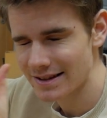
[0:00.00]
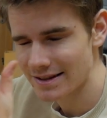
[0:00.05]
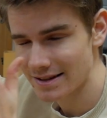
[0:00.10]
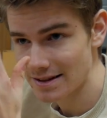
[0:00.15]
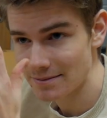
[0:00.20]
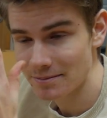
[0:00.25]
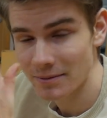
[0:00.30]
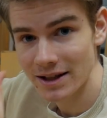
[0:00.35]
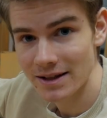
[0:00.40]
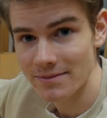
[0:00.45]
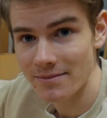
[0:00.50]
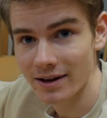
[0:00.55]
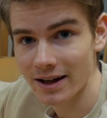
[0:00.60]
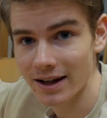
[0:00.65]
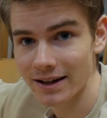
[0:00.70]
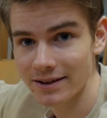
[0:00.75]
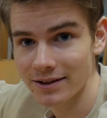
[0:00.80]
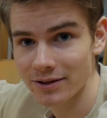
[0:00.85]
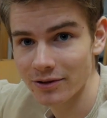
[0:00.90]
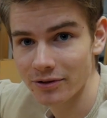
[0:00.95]
sieht man nicht mal
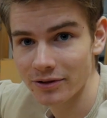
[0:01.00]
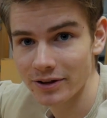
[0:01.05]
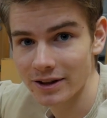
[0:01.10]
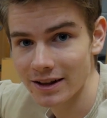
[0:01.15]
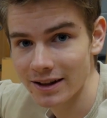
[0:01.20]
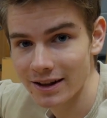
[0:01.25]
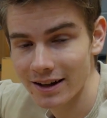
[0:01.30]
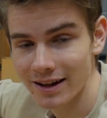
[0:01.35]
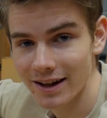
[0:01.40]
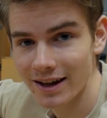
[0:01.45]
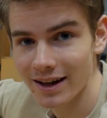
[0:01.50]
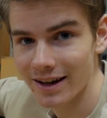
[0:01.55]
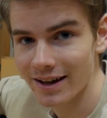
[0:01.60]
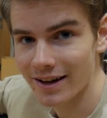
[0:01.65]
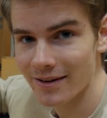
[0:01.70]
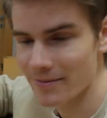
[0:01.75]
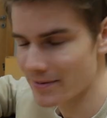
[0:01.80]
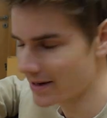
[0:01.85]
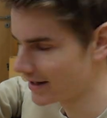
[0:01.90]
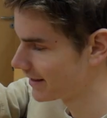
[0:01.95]
ganz so viel,
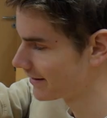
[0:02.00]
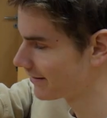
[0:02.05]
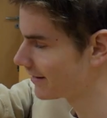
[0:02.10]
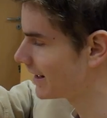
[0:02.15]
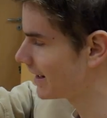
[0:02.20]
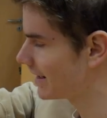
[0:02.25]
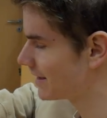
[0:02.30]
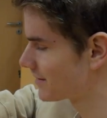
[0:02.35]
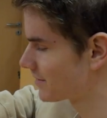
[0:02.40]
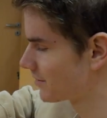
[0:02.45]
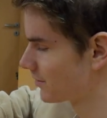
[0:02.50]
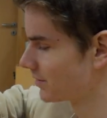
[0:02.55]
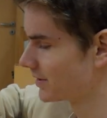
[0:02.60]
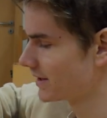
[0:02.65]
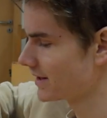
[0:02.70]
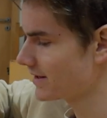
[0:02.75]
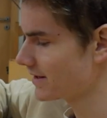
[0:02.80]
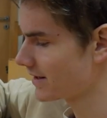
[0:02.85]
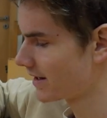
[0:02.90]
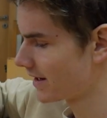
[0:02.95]
ähm, weil alles grün
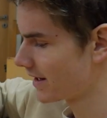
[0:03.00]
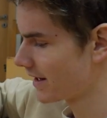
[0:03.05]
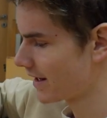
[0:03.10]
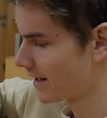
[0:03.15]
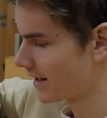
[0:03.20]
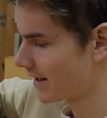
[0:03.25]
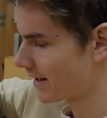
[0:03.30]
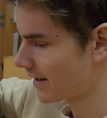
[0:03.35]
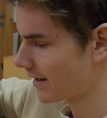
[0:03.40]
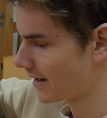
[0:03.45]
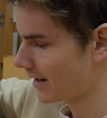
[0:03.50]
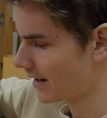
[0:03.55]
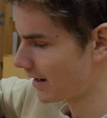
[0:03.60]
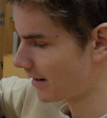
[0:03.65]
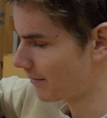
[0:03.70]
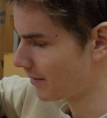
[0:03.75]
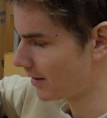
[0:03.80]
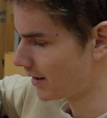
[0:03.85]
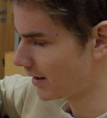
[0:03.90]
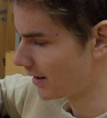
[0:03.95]
ist.
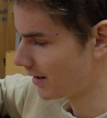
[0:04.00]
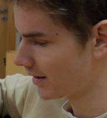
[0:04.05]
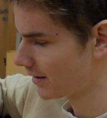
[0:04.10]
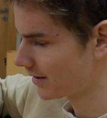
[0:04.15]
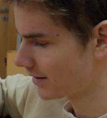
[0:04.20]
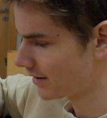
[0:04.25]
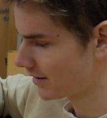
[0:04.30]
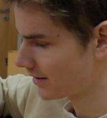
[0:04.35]
Aber.